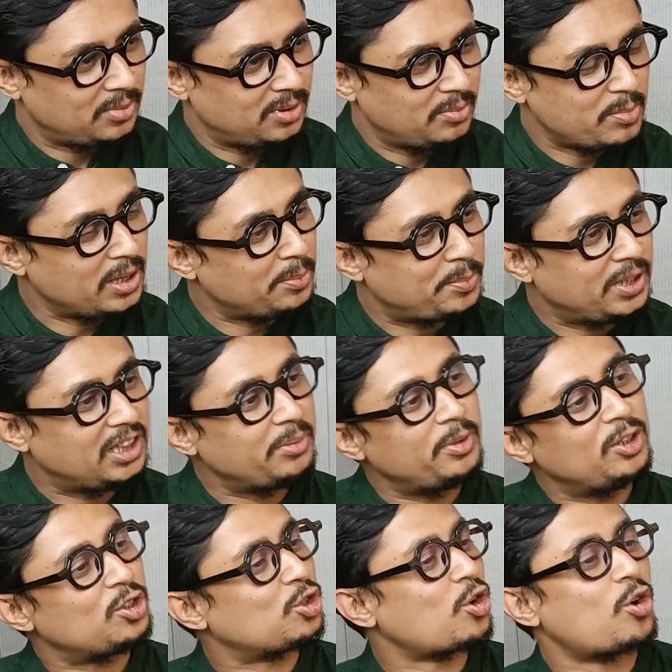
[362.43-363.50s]
মানে পৃথিবীর
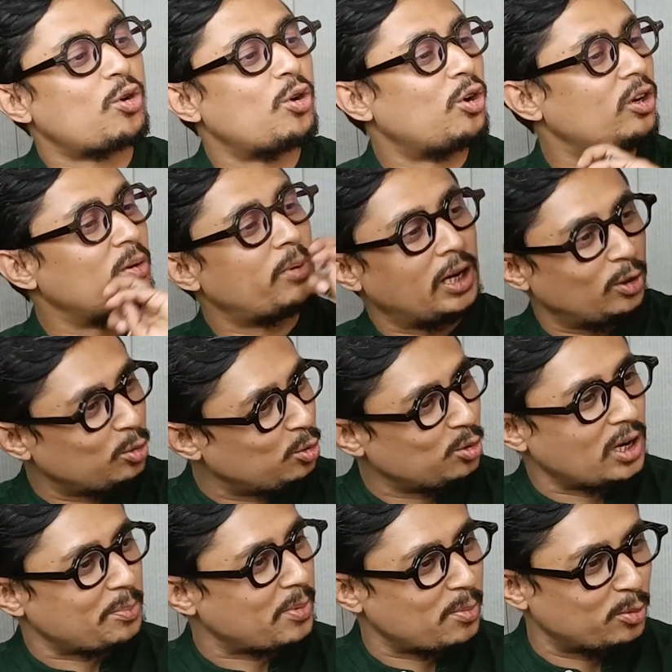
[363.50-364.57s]
সকল ভালো গুণ
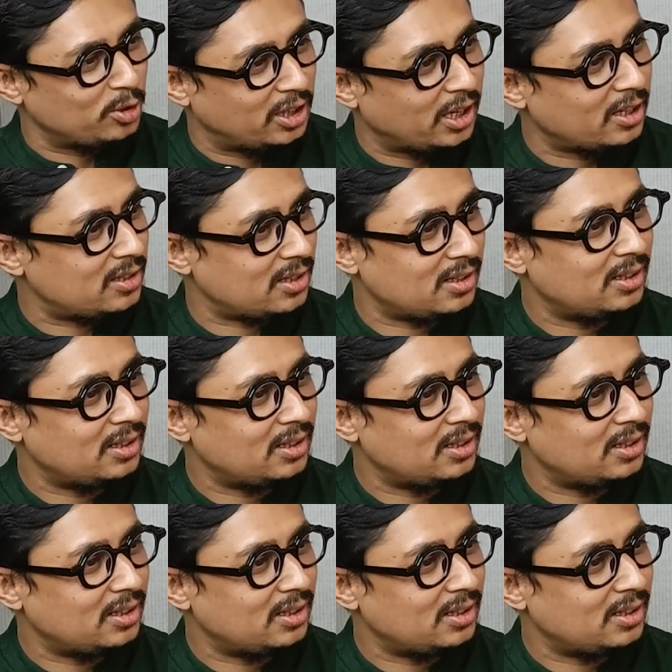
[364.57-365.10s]
আপনার মধ্যে আছে